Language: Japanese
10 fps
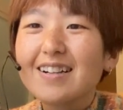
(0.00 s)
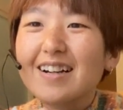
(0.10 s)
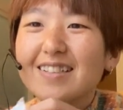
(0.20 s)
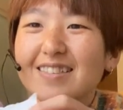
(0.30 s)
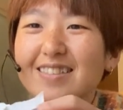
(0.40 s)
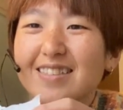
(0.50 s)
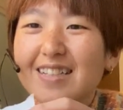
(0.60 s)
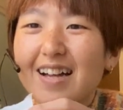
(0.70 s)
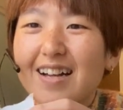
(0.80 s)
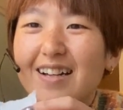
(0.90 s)
カズ
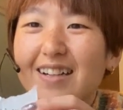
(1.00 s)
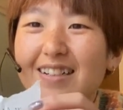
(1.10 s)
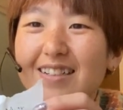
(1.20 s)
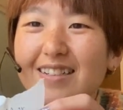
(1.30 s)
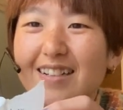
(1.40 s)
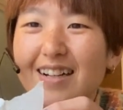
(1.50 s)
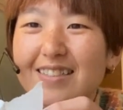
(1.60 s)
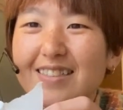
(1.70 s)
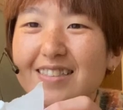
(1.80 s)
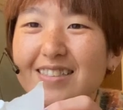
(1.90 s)
さん
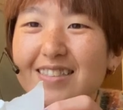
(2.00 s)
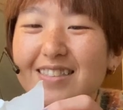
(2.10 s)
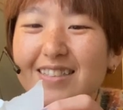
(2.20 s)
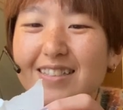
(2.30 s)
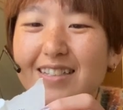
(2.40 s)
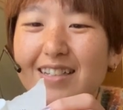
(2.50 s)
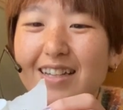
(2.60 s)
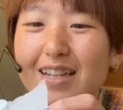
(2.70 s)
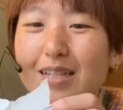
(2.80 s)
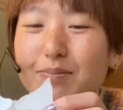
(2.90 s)
カズ
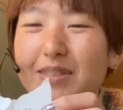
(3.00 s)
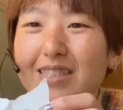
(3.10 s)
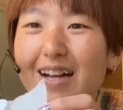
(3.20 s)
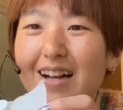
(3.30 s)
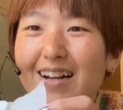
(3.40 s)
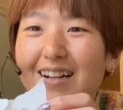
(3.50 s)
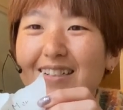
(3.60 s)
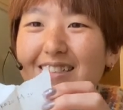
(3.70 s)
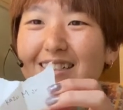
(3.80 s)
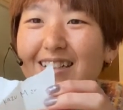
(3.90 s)
M さん
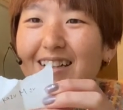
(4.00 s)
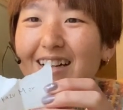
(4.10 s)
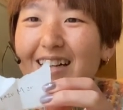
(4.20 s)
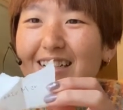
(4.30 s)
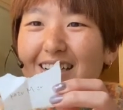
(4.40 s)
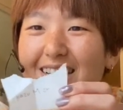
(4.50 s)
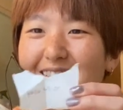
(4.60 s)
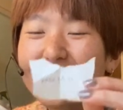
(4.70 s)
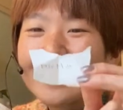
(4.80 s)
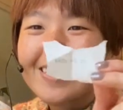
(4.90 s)
ありが
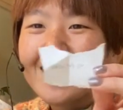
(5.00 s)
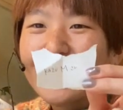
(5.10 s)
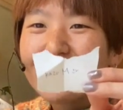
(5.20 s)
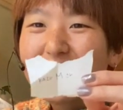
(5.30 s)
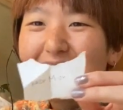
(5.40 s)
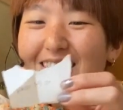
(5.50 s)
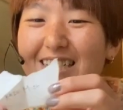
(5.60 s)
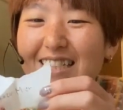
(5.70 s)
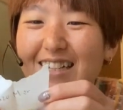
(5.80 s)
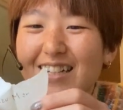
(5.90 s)
とうございます
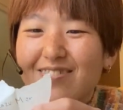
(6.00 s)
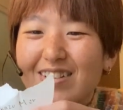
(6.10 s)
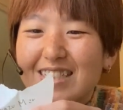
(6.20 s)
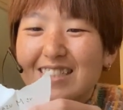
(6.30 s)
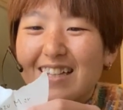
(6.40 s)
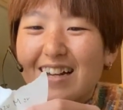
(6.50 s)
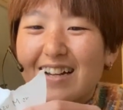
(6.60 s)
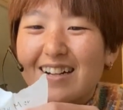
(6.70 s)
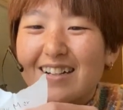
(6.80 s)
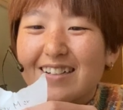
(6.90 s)
当たりまし
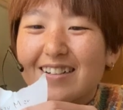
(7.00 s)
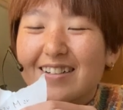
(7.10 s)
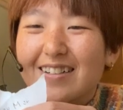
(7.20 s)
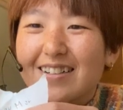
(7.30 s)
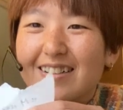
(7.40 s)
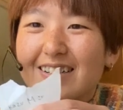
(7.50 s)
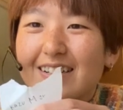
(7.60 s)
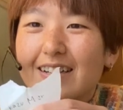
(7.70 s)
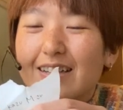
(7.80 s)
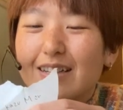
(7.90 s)
た
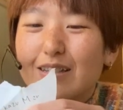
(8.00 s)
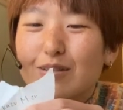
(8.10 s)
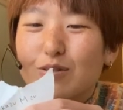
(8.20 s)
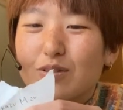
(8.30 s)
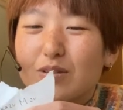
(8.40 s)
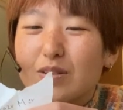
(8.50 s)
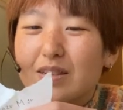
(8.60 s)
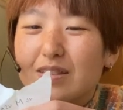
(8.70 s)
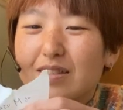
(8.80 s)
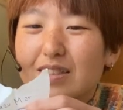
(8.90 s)
えっ、ー、と
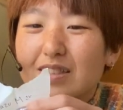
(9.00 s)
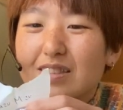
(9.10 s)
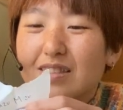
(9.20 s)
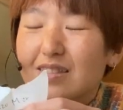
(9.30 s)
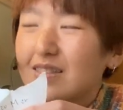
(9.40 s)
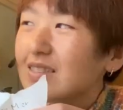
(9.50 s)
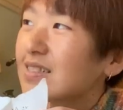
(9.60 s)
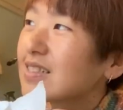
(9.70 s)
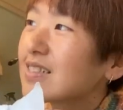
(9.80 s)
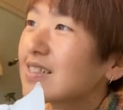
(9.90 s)
私
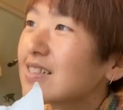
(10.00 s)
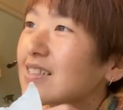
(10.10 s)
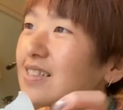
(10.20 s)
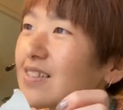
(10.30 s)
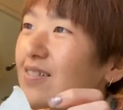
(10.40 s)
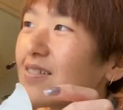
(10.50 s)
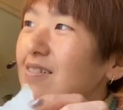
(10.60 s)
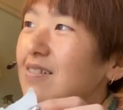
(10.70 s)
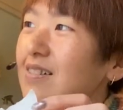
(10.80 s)
の